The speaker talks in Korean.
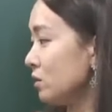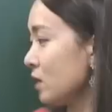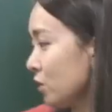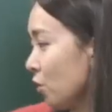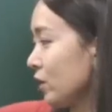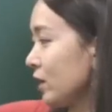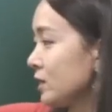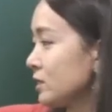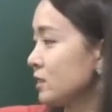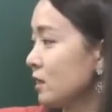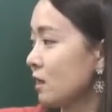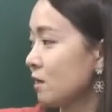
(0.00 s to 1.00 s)
그냥
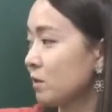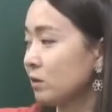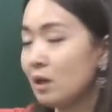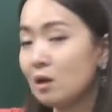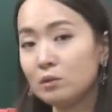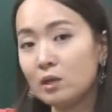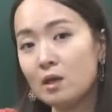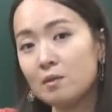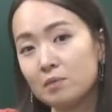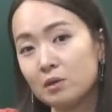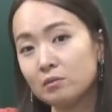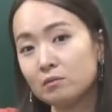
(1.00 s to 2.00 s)
여기까지 얘기하면 따오
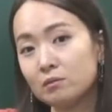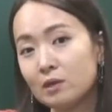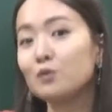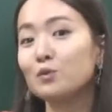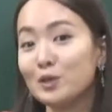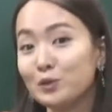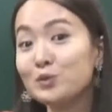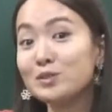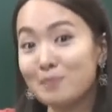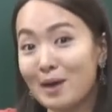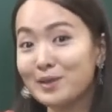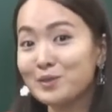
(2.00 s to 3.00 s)
태난먼 라고 해도
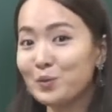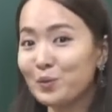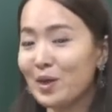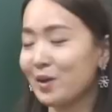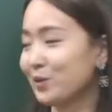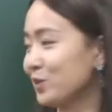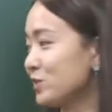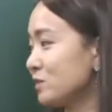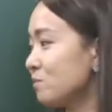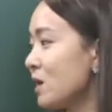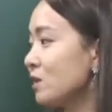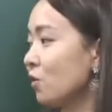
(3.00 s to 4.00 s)
이제 말은 통해요.
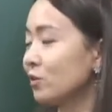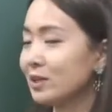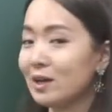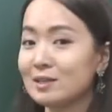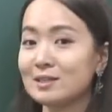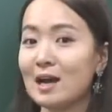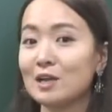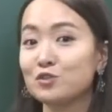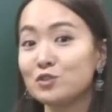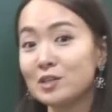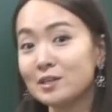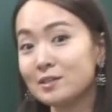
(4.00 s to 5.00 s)
그렇지만 어디까지
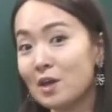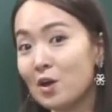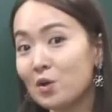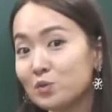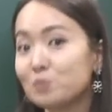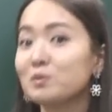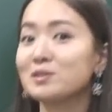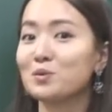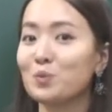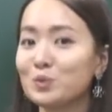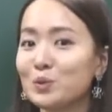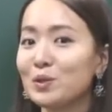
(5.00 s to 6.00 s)
가주시겠어요? 좀 더 이제
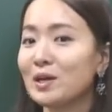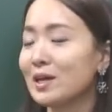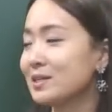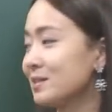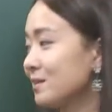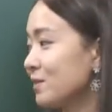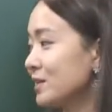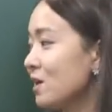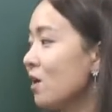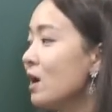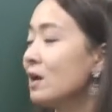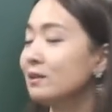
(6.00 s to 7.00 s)
공손하게 쓰기
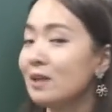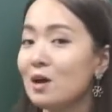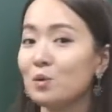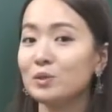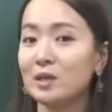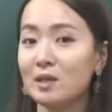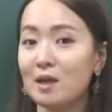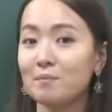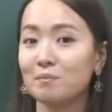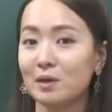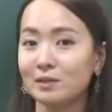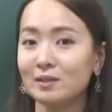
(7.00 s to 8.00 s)
위해서 따오
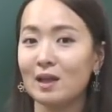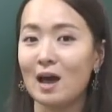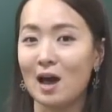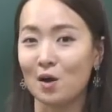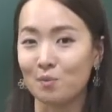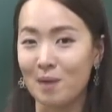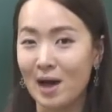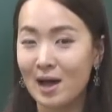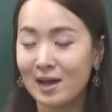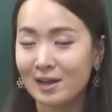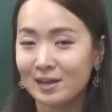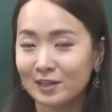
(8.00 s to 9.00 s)
태난먼
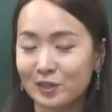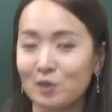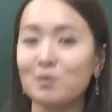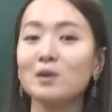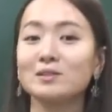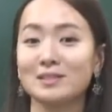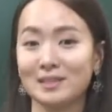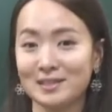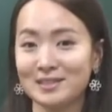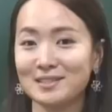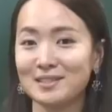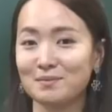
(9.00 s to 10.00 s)
하오마, 그러면 이제
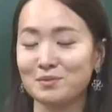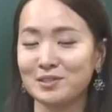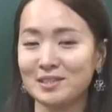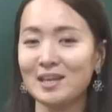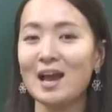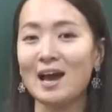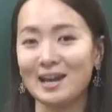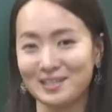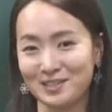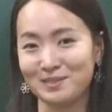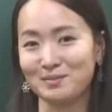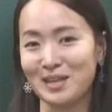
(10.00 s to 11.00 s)
택시기사분들이
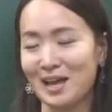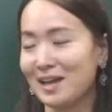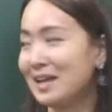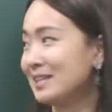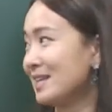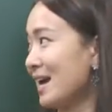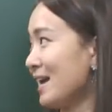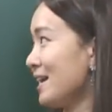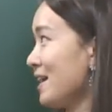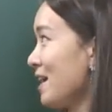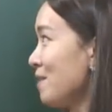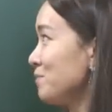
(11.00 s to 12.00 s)
알아듣습니다. 자,
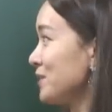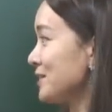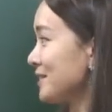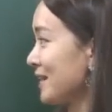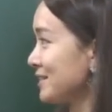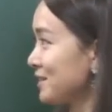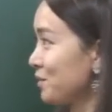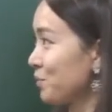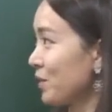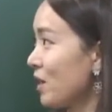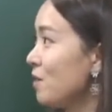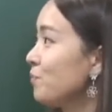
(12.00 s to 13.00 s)
한 문장씩 다시
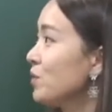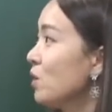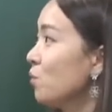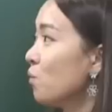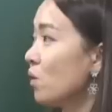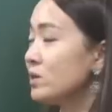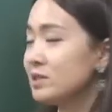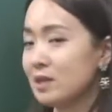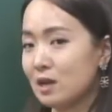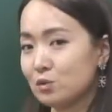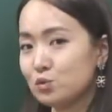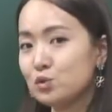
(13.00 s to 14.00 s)
읽어볼게요. 我
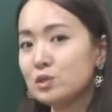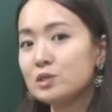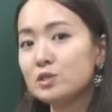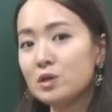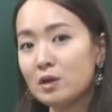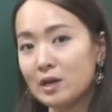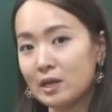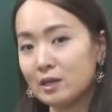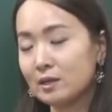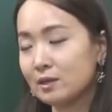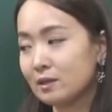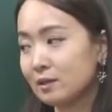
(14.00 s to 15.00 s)
想去这里
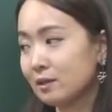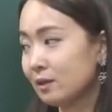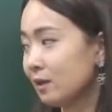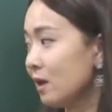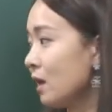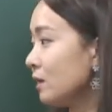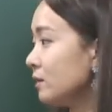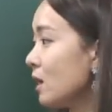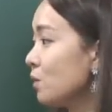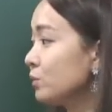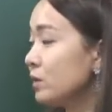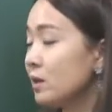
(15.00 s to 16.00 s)

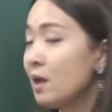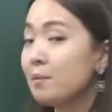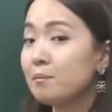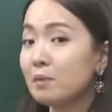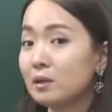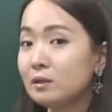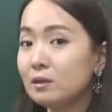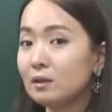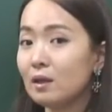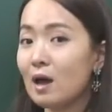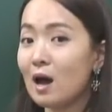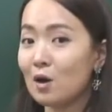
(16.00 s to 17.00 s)
到天安门
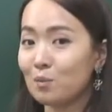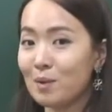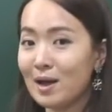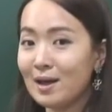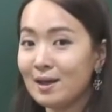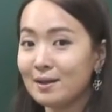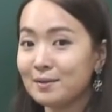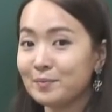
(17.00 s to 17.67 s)
好吗?